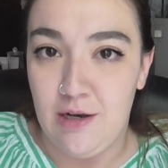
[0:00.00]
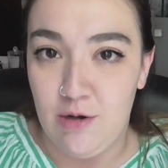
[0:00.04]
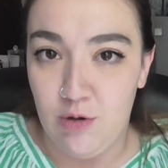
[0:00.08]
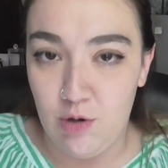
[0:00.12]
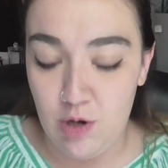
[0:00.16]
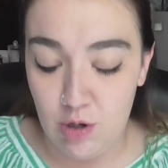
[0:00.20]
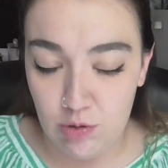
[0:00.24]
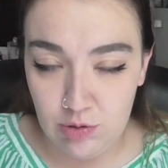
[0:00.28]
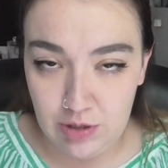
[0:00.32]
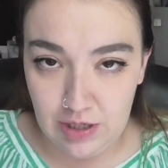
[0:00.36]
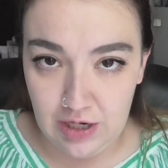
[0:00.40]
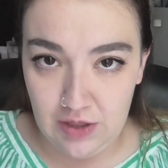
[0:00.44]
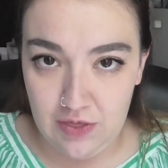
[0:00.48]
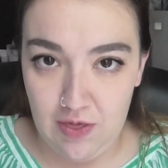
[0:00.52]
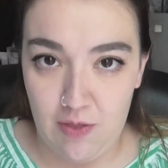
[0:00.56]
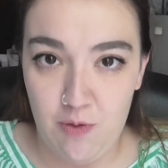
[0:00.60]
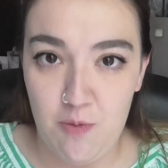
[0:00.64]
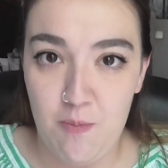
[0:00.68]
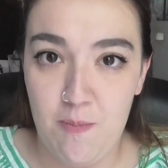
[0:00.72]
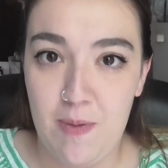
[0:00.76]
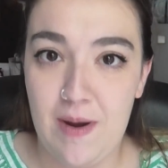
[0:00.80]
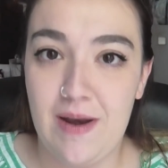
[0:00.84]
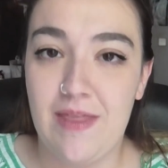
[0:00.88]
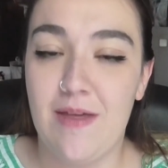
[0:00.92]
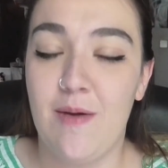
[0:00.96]
lo he utilizado
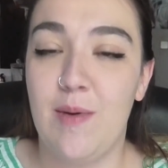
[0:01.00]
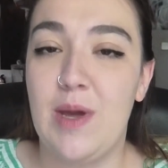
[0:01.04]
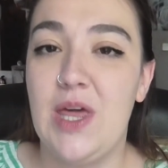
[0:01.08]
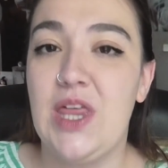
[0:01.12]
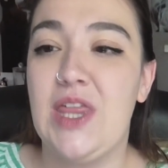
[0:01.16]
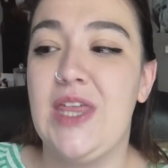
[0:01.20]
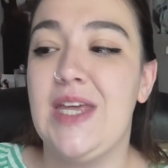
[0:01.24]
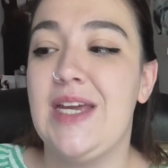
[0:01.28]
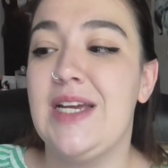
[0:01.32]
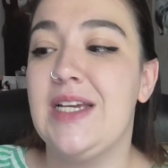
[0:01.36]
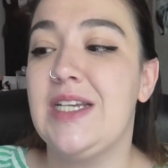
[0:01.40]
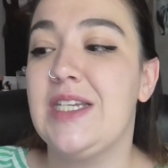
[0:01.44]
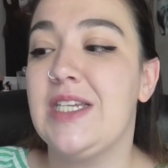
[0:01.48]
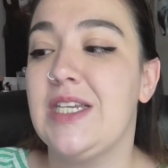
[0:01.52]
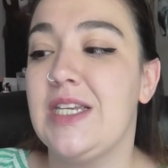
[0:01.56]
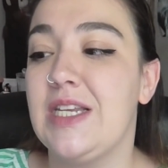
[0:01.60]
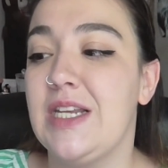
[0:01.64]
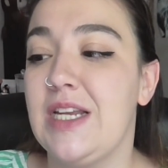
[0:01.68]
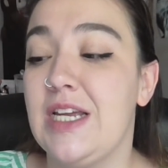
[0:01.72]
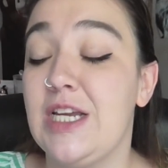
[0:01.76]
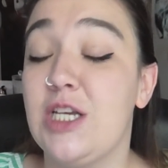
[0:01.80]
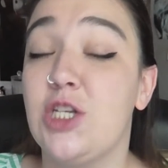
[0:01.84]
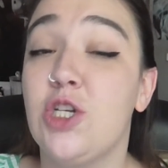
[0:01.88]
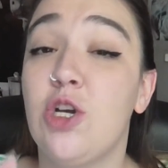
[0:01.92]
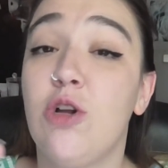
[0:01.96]
un par de
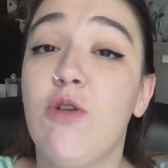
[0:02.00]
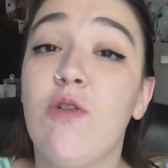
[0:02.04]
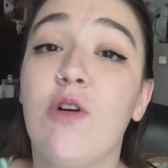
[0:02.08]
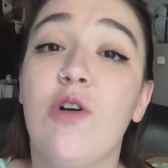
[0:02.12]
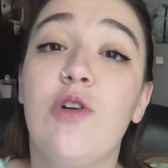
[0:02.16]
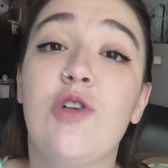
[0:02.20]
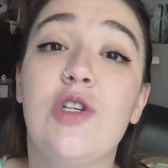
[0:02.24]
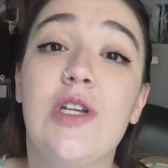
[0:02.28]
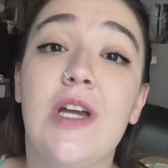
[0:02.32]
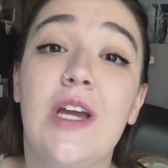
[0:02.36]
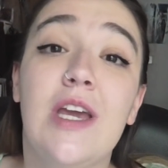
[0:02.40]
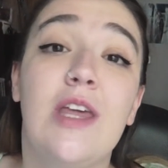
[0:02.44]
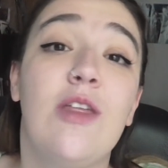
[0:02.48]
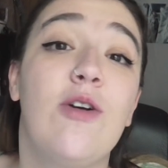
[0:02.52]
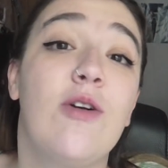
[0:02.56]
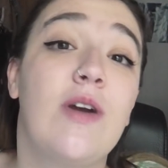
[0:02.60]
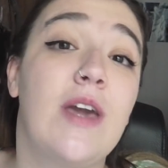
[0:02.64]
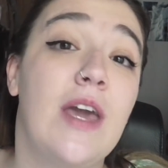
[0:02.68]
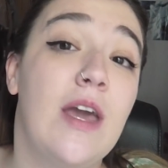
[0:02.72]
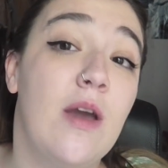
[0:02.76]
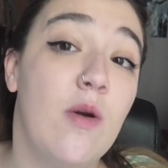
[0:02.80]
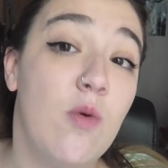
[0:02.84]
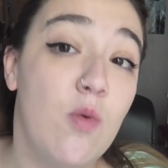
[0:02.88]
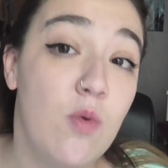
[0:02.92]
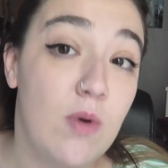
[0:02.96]
veces y solo he conseguido
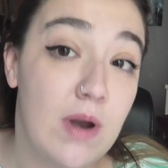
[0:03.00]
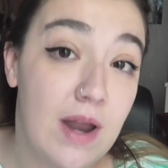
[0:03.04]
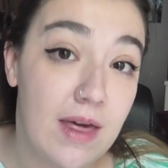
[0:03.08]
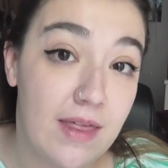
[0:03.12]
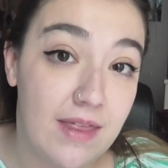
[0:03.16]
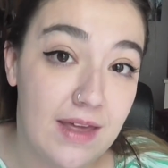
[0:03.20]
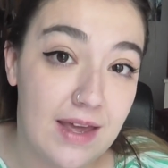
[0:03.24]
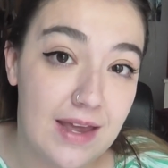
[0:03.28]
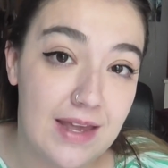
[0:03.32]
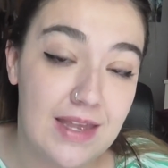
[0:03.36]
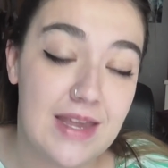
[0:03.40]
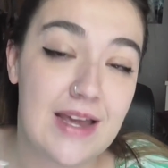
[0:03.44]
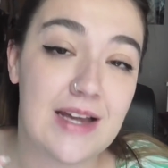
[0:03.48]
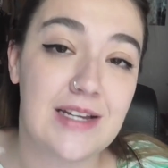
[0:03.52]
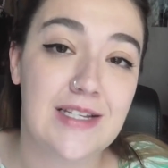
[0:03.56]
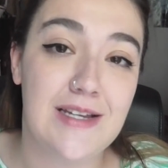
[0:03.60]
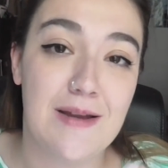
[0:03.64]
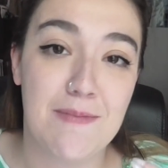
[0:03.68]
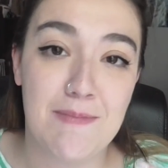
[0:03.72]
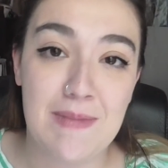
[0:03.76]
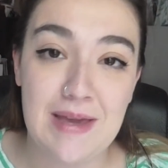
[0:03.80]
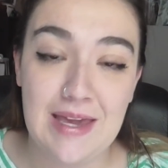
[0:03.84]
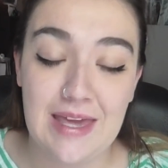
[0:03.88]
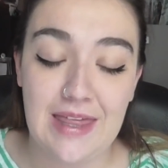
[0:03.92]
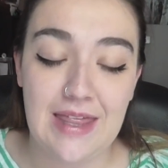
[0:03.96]
que una de
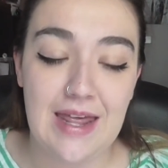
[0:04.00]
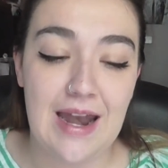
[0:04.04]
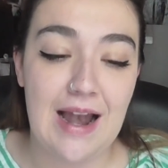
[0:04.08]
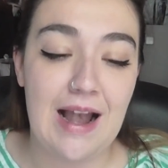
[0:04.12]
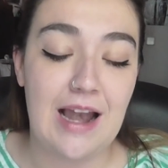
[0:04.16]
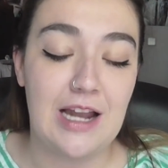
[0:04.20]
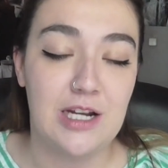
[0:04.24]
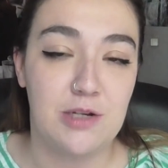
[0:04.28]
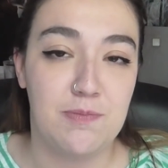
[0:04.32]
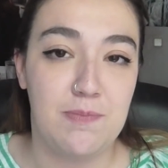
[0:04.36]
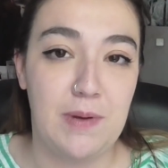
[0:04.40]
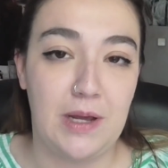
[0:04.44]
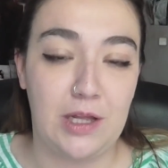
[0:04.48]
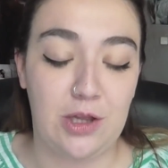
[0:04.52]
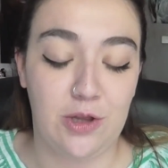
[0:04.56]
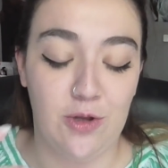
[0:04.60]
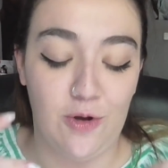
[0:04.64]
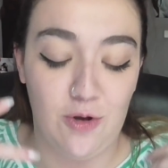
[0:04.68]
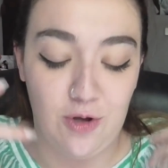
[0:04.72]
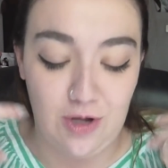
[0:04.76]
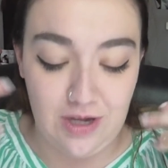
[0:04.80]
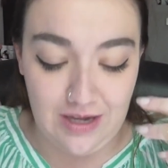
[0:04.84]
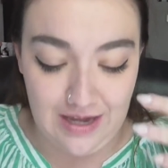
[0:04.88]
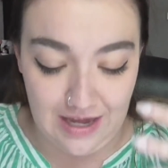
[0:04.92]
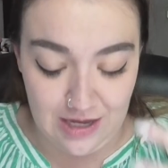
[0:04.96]
ellas me quedara el
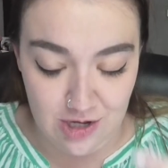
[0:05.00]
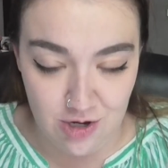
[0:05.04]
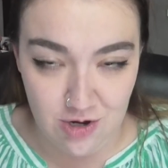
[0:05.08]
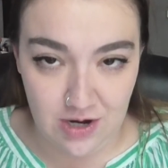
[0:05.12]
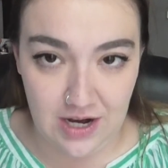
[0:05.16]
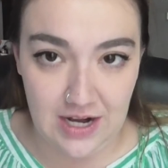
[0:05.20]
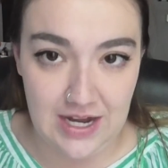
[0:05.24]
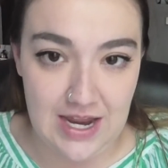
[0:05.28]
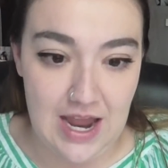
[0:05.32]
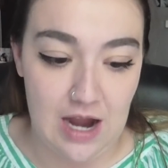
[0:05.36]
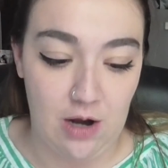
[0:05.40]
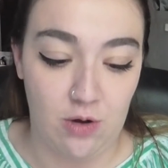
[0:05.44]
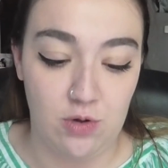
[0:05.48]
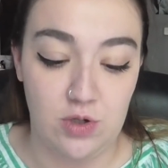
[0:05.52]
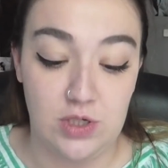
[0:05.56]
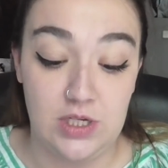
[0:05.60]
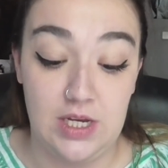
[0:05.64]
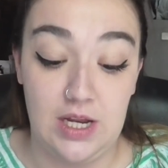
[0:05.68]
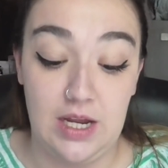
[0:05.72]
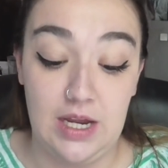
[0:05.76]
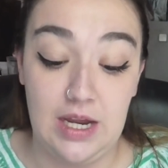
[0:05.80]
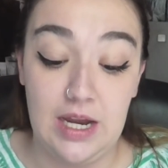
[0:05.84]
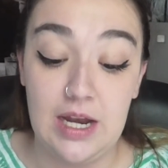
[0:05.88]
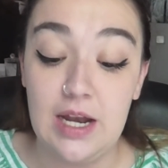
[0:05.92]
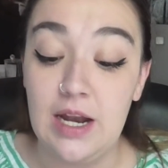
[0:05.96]
aspecto que yo quería
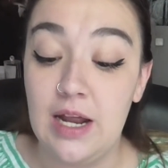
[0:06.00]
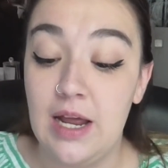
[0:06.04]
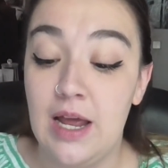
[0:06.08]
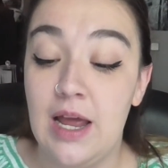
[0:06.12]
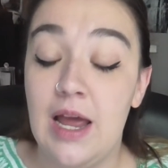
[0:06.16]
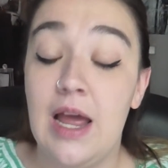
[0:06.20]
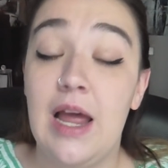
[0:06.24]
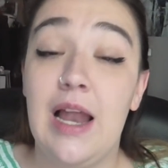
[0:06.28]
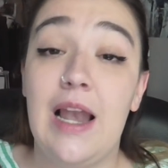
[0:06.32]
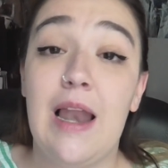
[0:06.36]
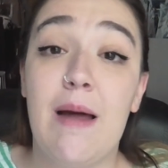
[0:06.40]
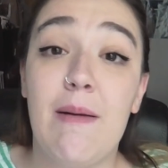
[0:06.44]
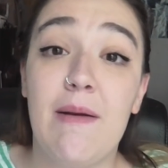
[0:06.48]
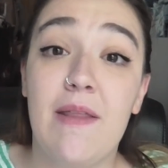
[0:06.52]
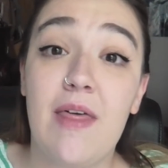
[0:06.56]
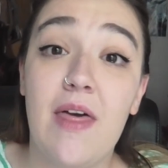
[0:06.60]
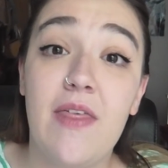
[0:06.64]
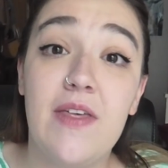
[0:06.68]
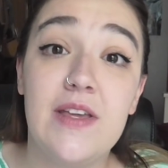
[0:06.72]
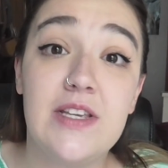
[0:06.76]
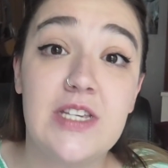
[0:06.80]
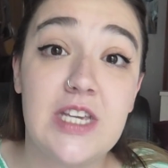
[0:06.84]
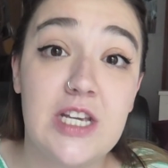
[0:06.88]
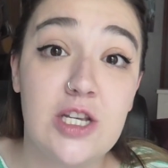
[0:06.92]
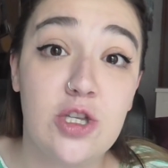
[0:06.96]
conseguir. La
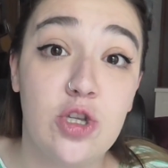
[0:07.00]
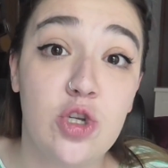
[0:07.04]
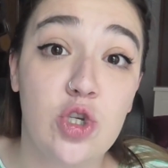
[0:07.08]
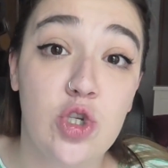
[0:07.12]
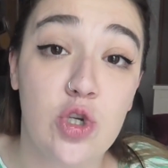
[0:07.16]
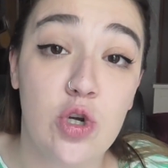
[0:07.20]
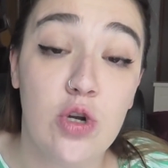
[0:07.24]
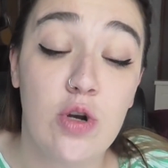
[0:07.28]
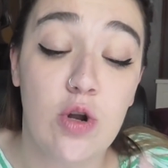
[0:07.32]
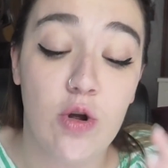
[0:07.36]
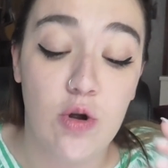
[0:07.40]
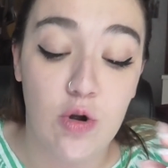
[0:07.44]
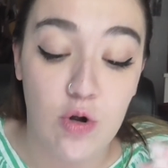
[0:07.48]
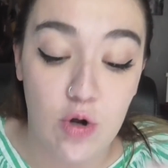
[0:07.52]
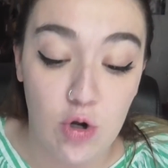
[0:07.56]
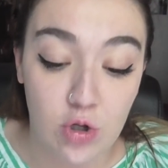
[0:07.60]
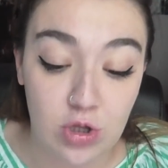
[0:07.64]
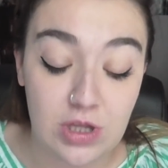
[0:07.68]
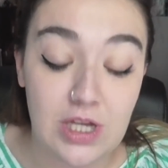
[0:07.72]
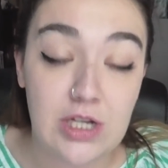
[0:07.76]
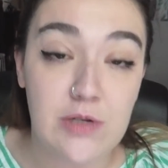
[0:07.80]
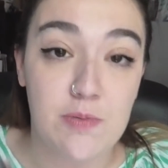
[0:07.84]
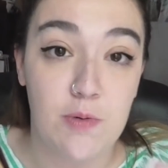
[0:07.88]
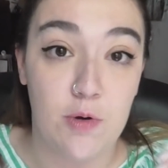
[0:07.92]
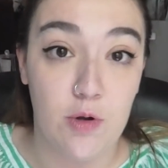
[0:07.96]
verdad es que estos son
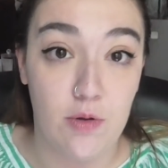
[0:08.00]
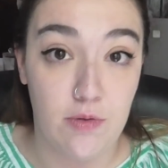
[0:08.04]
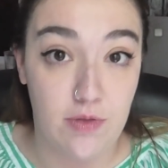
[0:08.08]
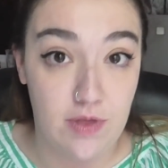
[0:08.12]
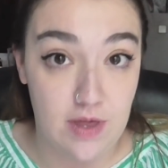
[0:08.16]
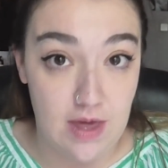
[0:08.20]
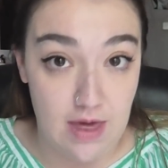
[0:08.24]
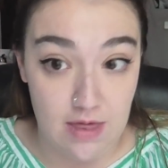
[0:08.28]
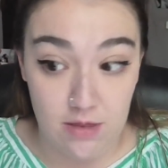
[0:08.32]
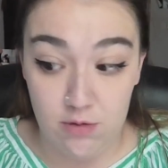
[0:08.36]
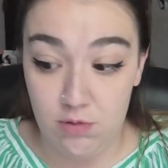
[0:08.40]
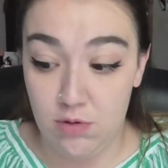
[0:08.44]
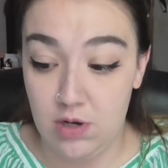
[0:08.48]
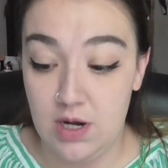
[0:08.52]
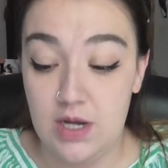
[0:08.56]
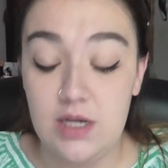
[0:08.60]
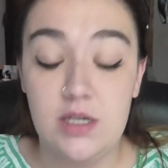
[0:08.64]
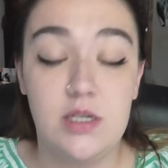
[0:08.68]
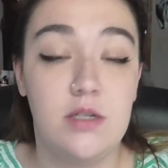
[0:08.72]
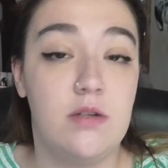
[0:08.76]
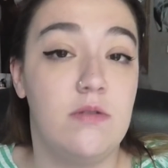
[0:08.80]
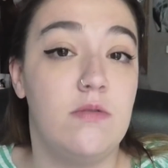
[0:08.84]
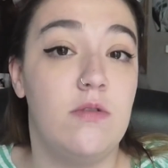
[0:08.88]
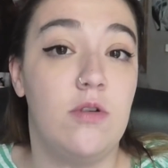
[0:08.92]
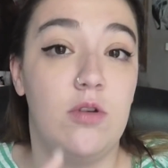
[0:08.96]
gotas
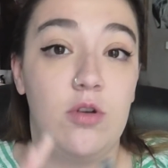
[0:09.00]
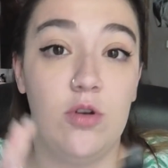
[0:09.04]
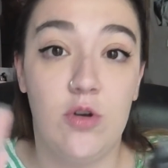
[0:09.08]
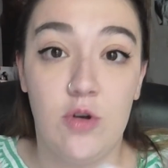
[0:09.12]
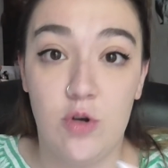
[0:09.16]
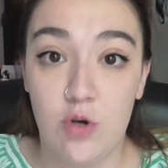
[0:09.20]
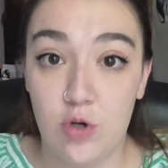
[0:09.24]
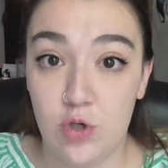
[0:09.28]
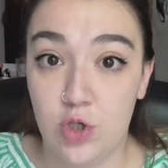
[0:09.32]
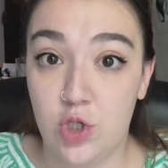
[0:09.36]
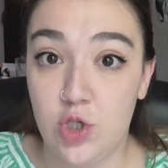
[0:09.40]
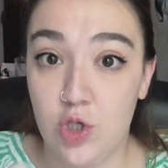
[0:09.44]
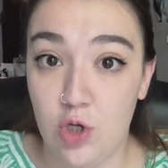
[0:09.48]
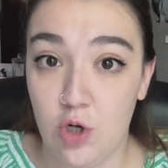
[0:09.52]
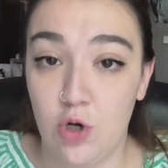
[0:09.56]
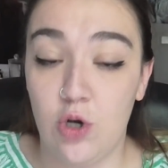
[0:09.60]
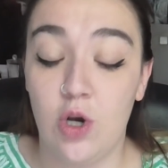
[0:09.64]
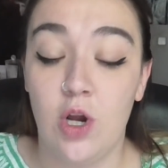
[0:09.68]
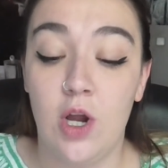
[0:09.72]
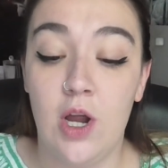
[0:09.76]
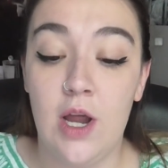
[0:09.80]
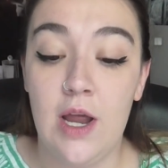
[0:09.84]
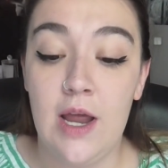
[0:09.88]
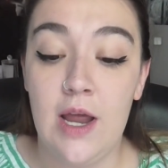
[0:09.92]
bronceadoras, no son